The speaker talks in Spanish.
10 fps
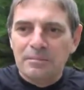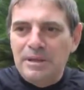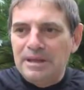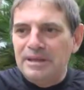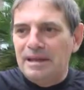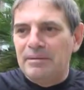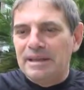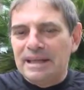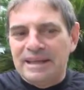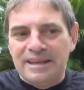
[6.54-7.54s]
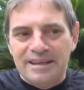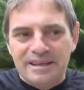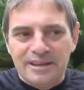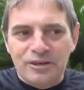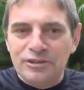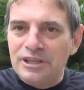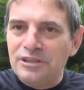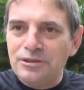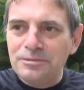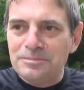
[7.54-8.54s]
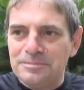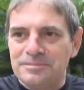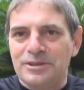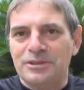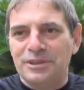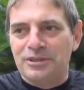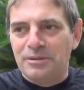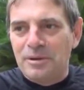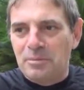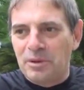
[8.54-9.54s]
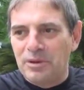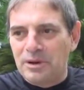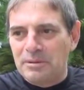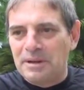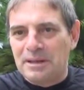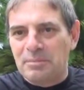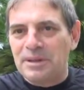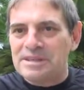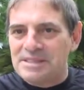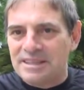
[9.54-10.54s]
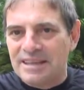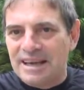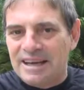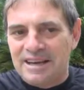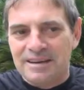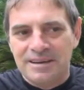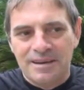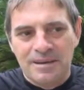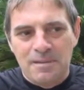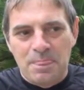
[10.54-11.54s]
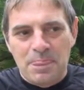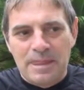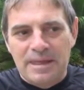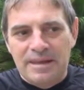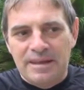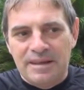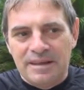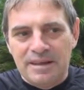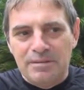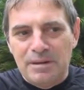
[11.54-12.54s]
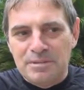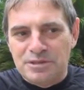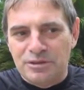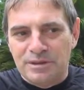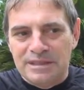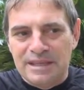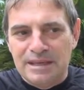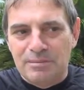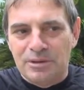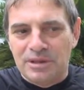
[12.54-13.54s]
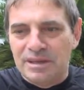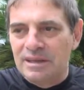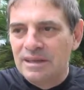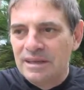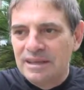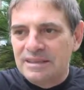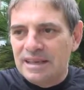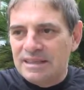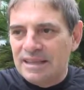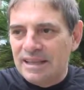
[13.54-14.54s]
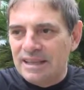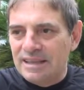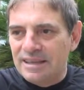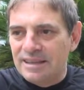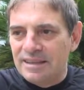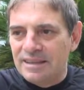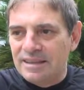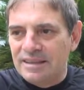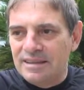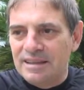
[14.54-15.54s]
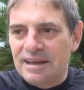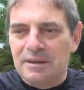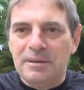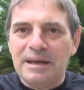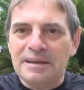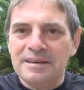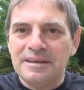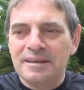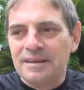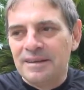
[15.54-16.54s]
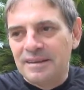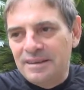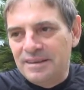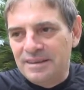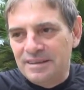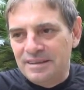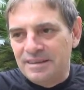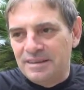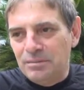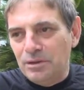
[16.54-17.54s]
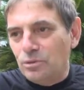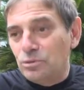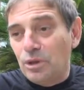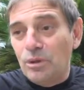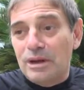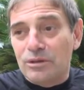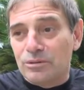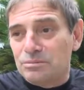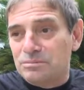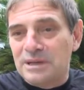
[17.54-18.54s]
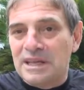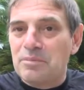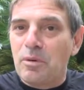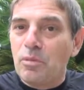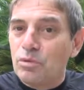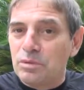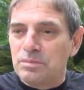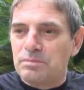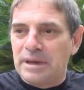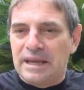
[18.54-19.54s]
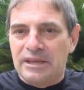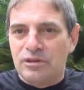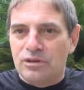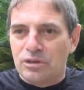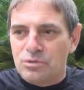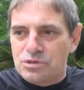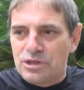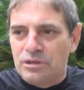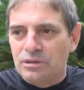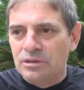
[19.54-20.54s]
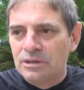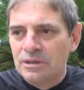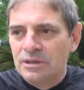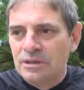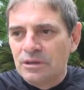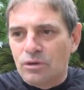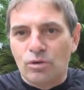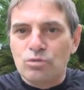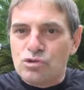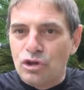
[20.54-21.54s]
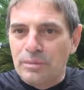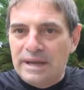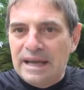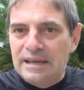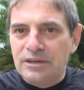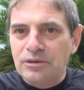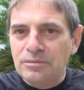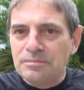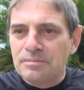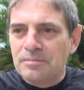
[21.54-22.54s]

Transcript: Bien, la verdad que contento, contento de haber podido arribar después de 7 Dakar, eh, que era una misión que teníamos de tratar de, arribar. Y bueno, junto a Eduardo, un equipo muy pequeño, reducido, con un solo mecánico,